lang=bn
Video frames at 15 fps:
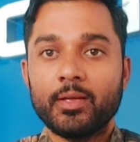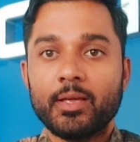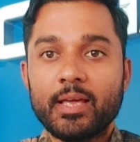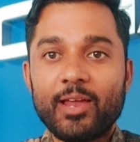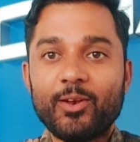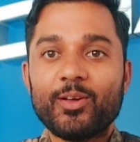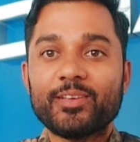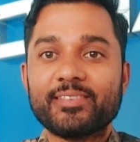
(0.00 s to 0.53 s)

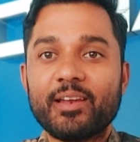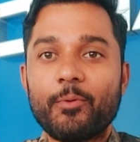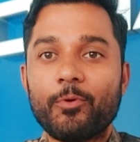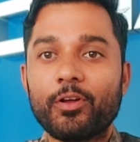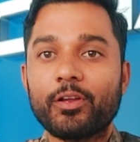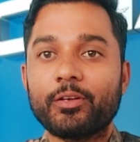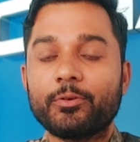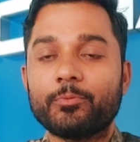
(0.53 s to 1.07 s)
হ্যালো আসসালামু
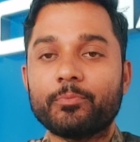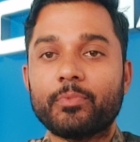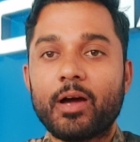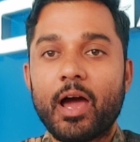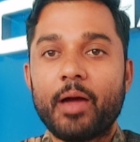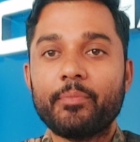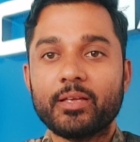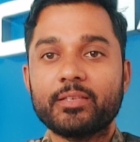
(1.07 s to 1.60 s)
আলাইকুম
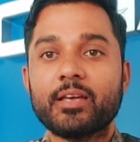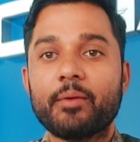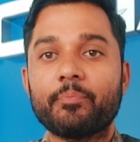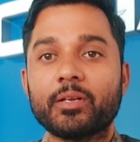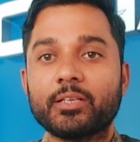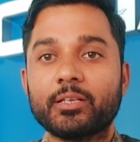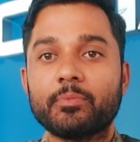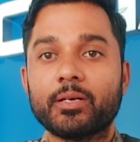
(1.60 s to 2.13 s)
আমি আছি
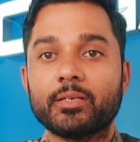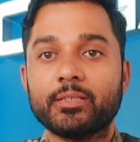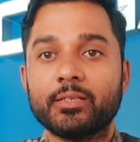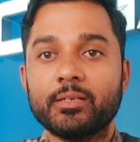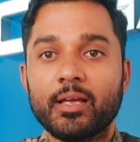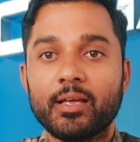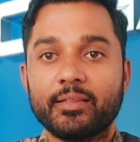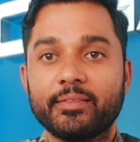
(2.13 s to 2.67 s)
আপনাদের মাঝে
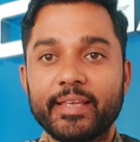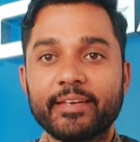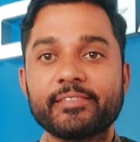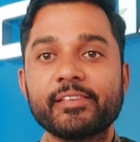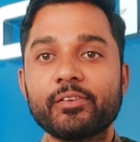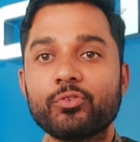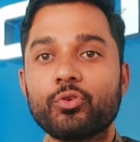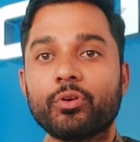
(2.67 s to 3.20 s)

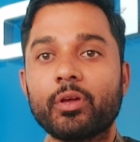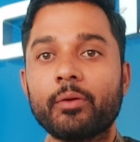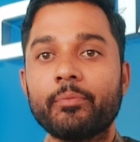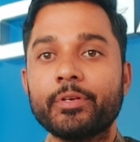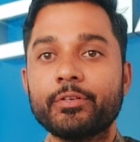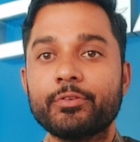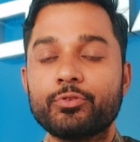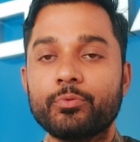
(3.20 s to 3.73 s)
দেখছেন নোকিয়া
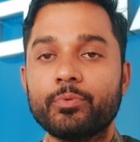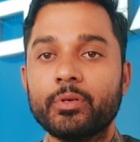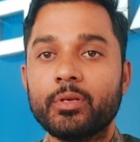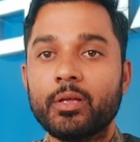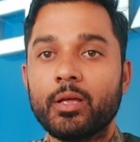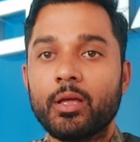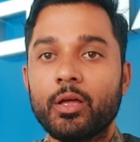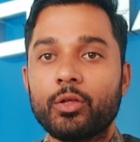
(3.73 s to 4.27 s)
বিডি সুবির
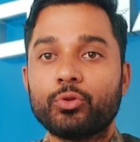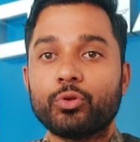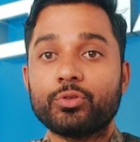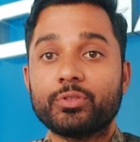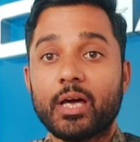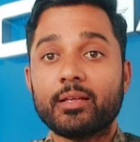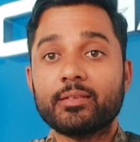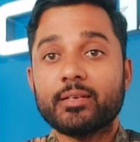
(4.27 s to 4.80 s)
তো
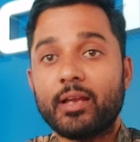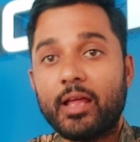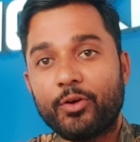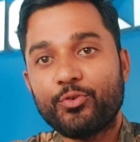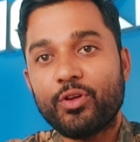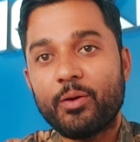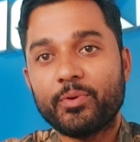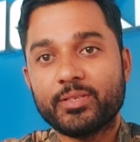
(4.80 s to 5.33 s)
যারা যারা
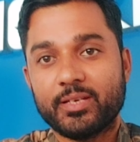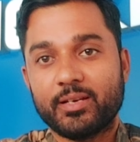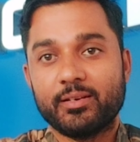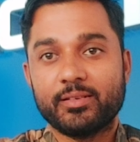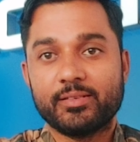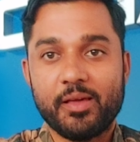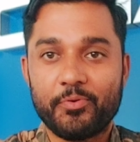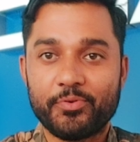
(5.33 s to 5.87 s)
এখন আমার
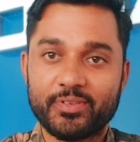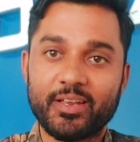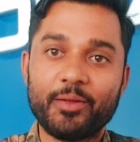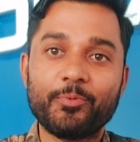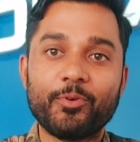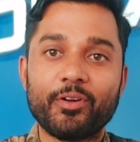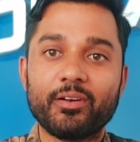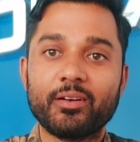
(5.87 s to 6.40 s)
চ্যানেলটি সাবস্ক্রাইব
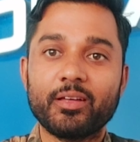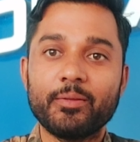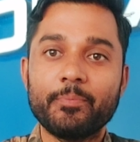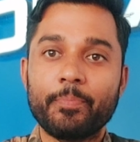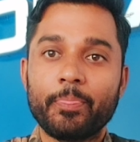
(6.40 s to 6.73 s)
করেন নাই